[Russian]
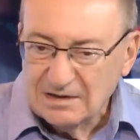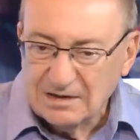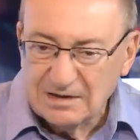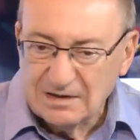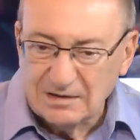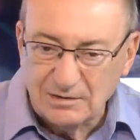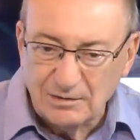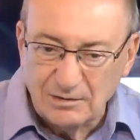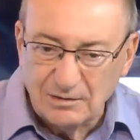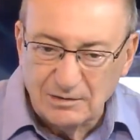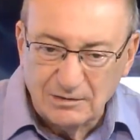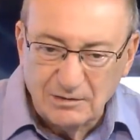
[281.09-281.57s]

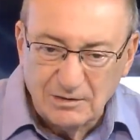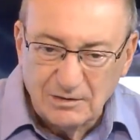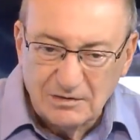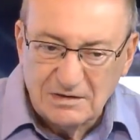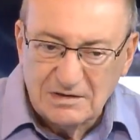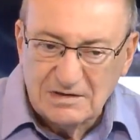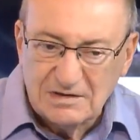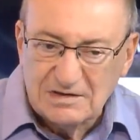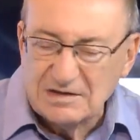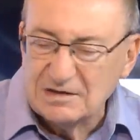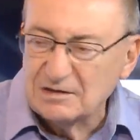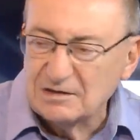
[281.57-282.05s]
которые тоже
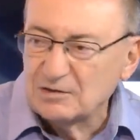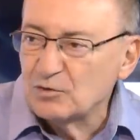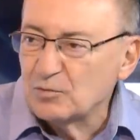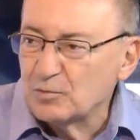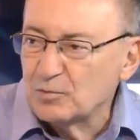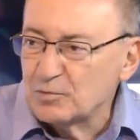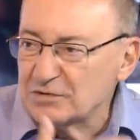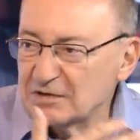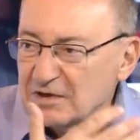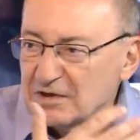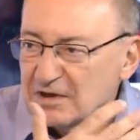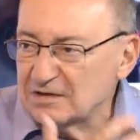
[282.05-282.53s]
не следует
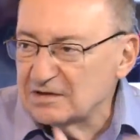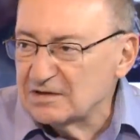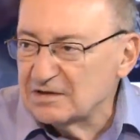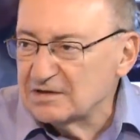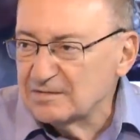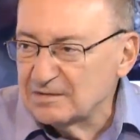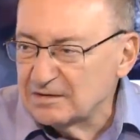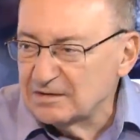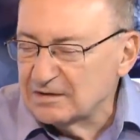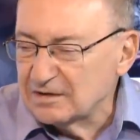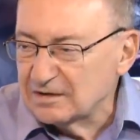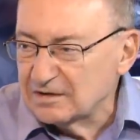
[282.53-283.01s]
упускать из
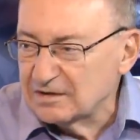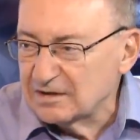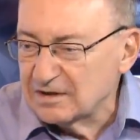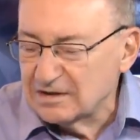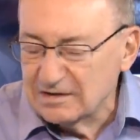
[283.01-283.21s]
вида.